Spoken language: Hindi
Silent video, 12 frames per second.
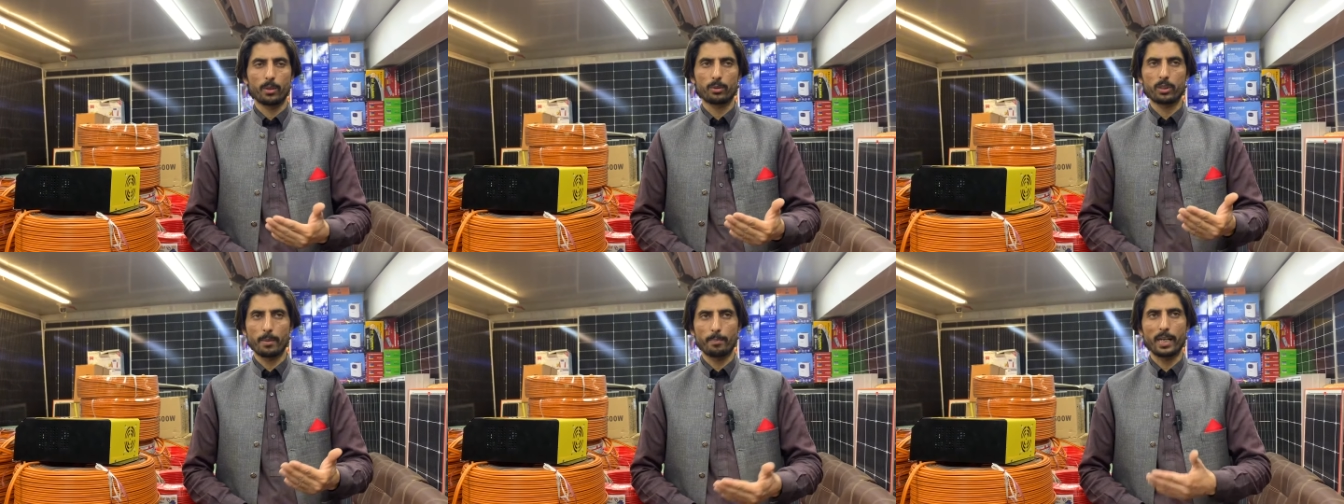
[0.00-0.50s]

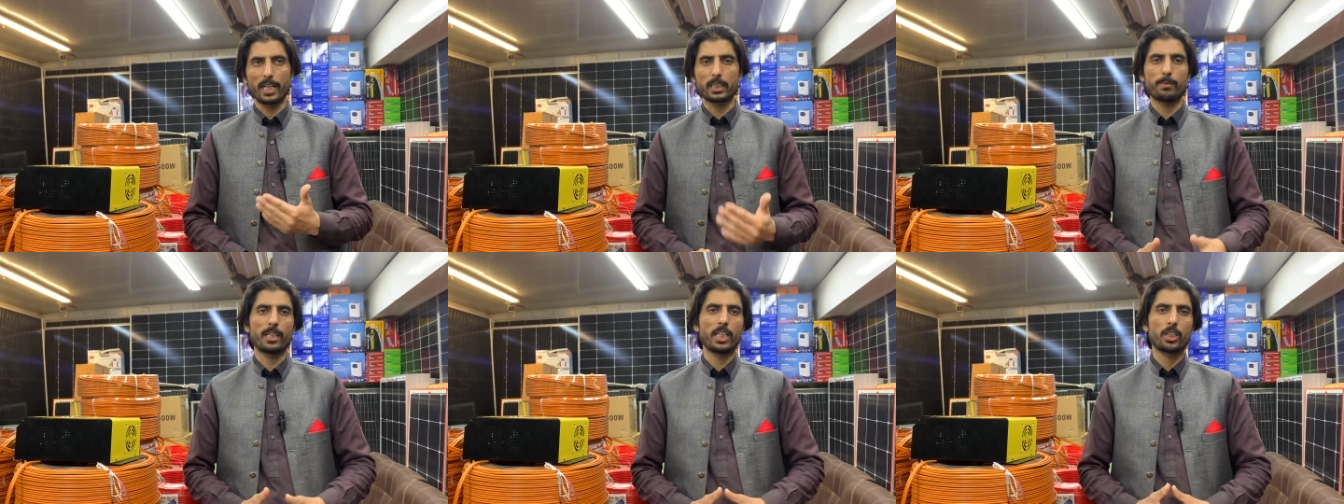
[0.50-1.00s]
उसके पास
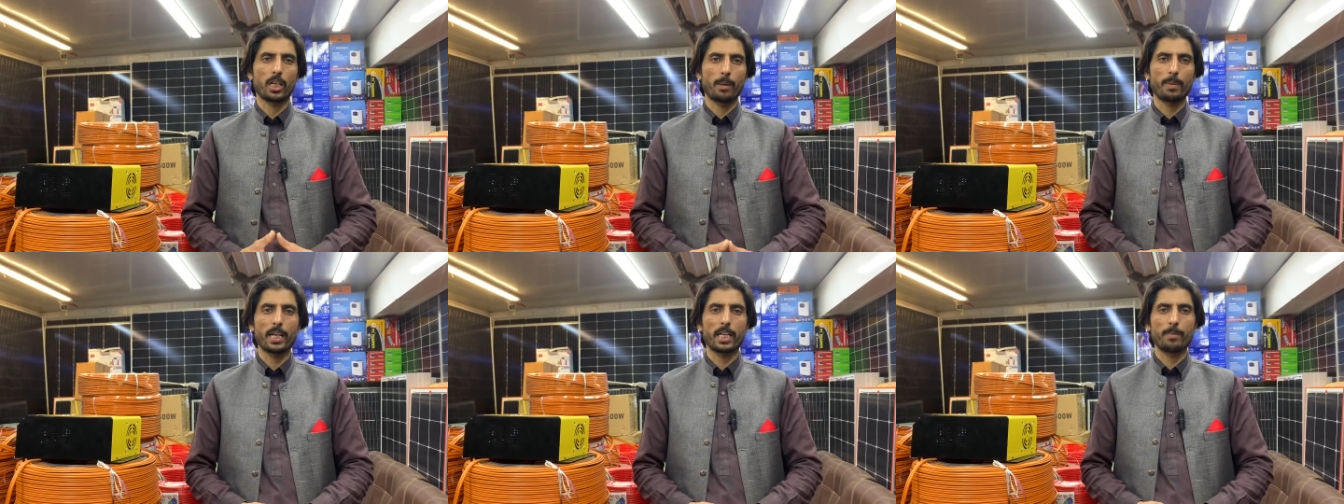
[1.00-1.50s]
ही मेरी
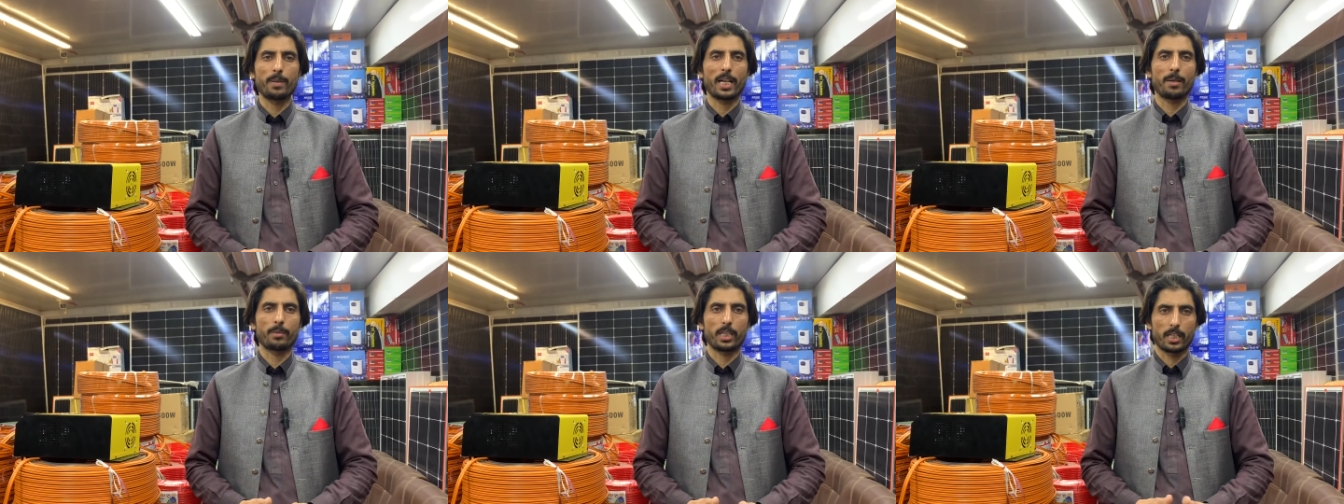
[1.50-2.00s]
शॉप है
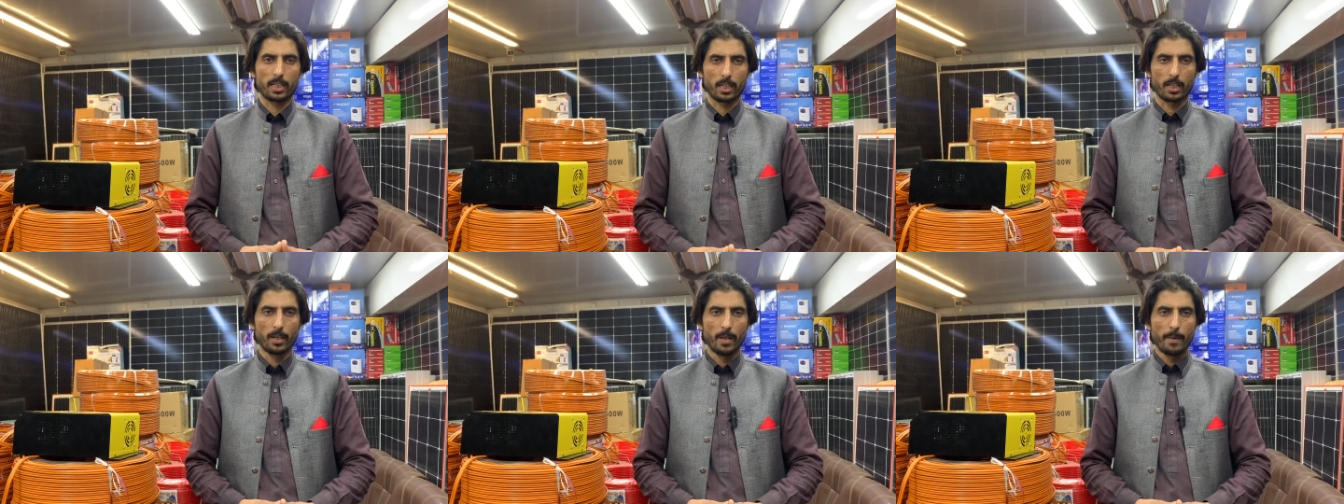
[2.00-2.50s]
इब्राहिम
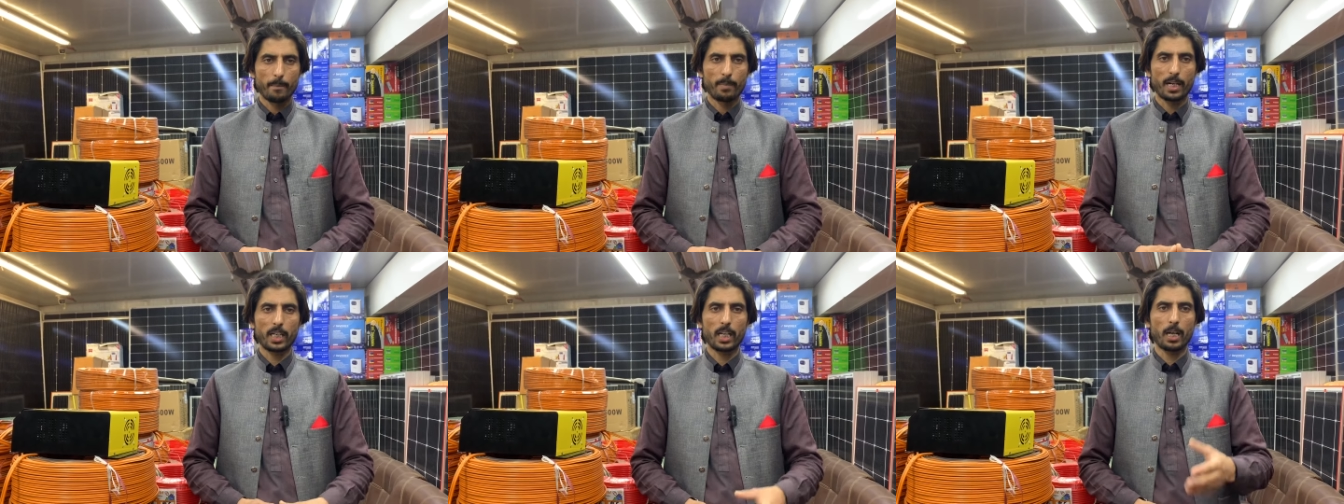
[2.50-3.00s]
ट्रेडर
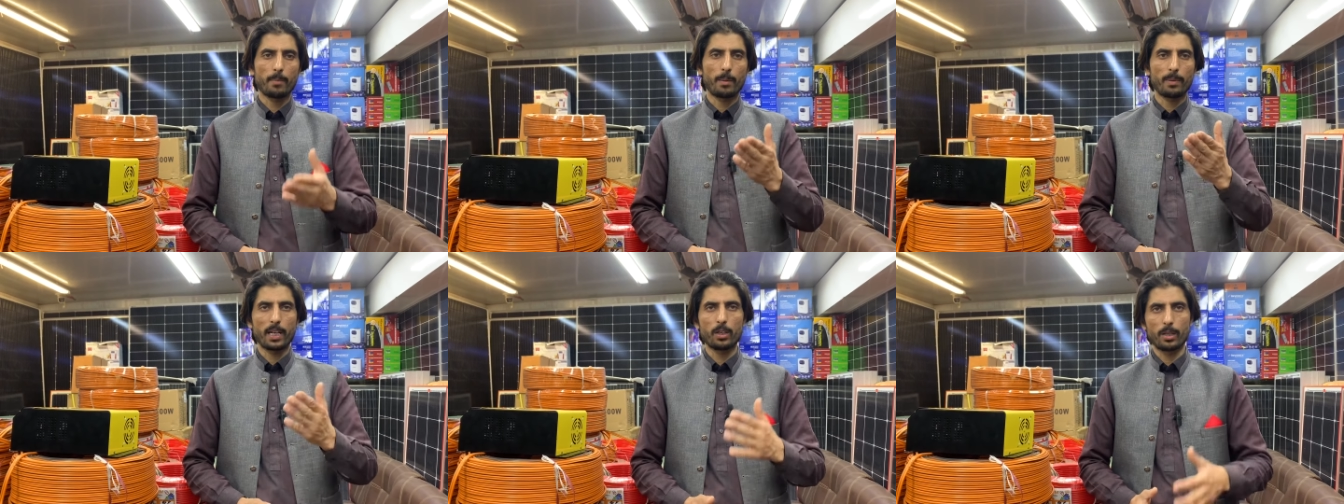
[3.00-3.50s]
बाकी हम
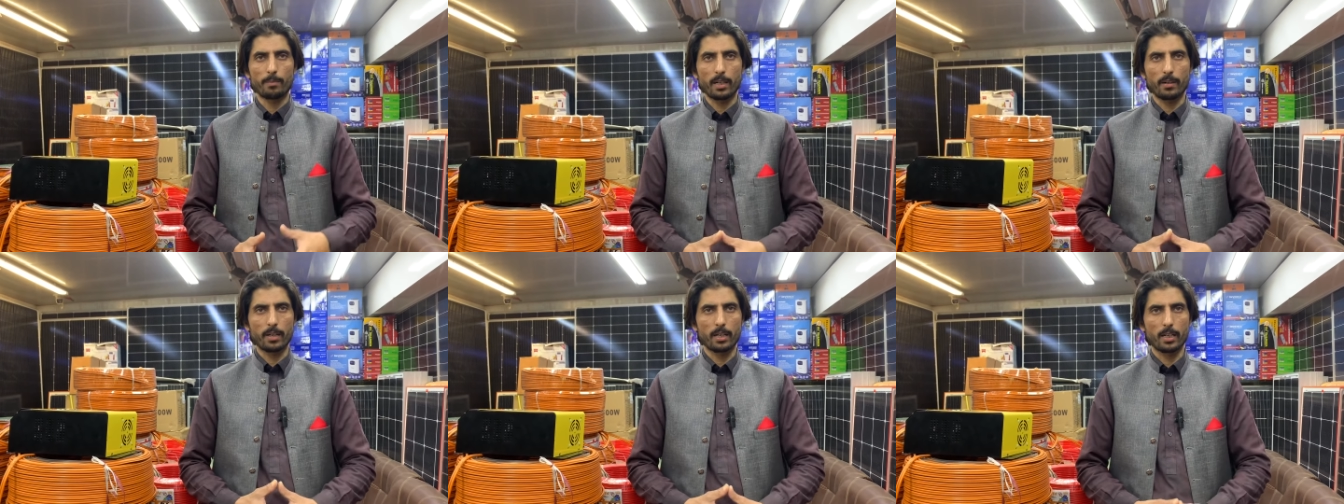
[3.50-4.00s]
अपना
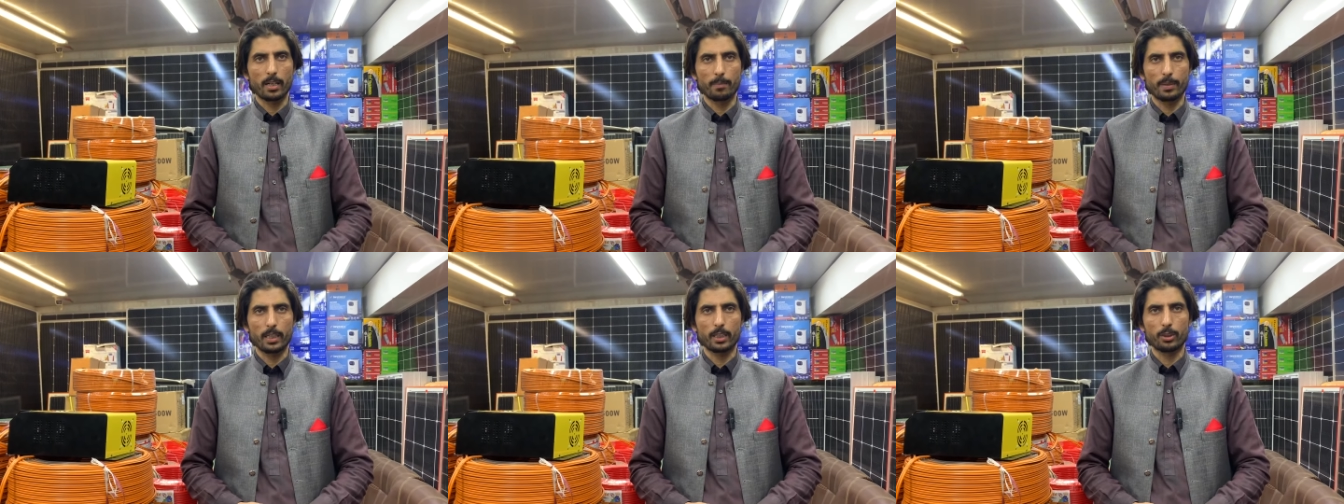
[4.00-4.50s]
नंबर
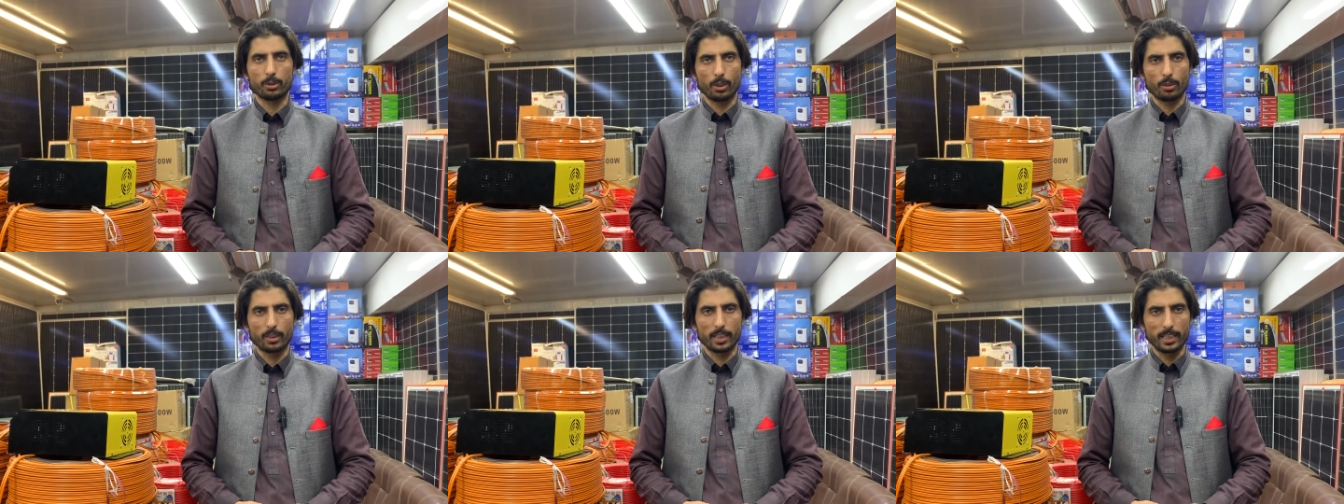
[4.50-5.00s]
अपने
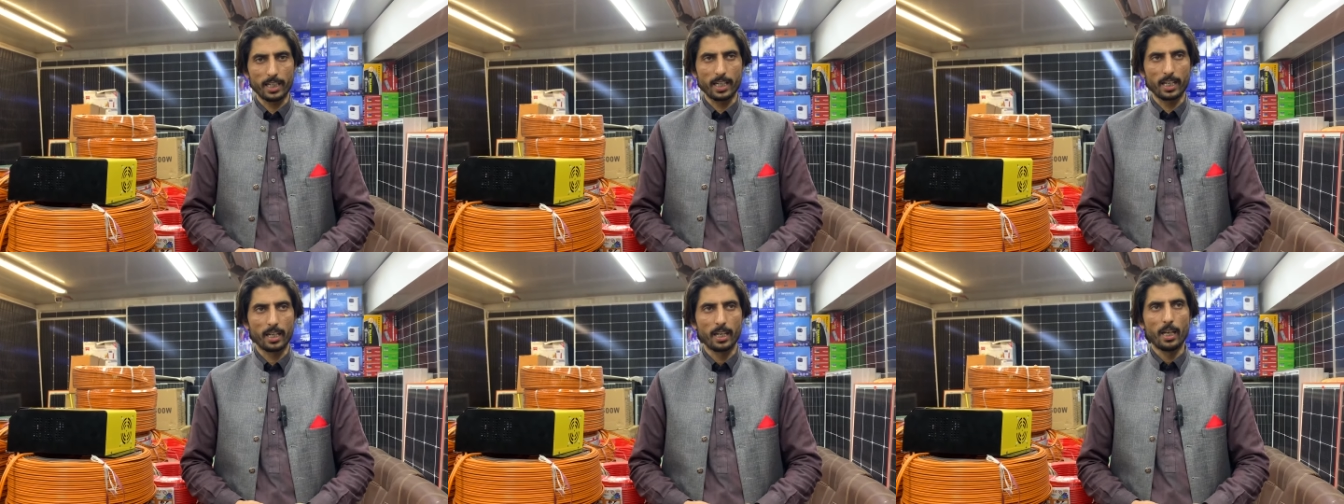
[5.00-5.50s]
यूजर को दे
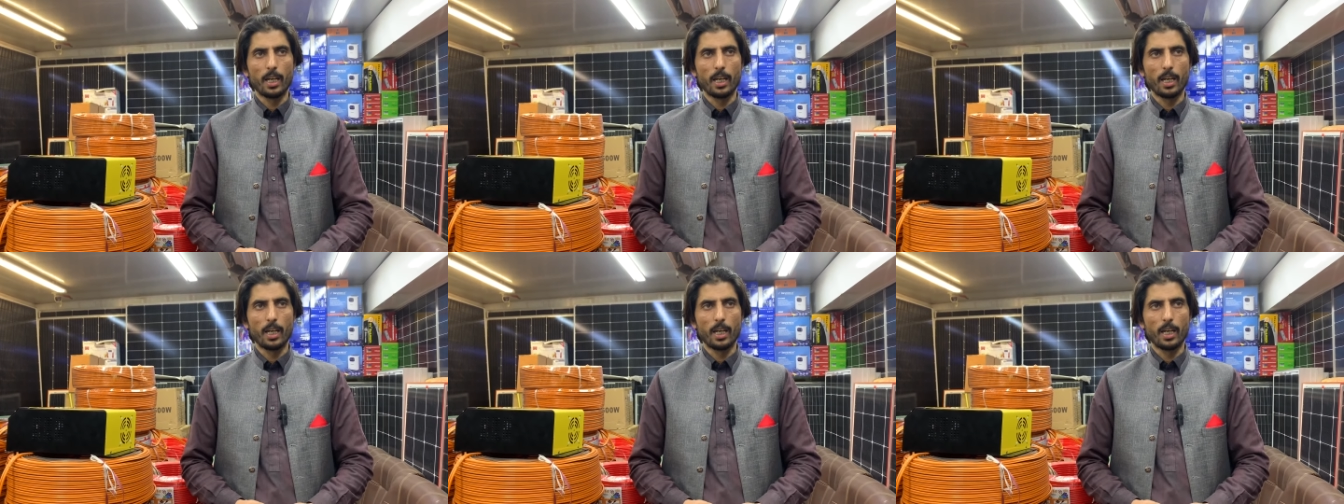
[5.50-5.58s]
देंगे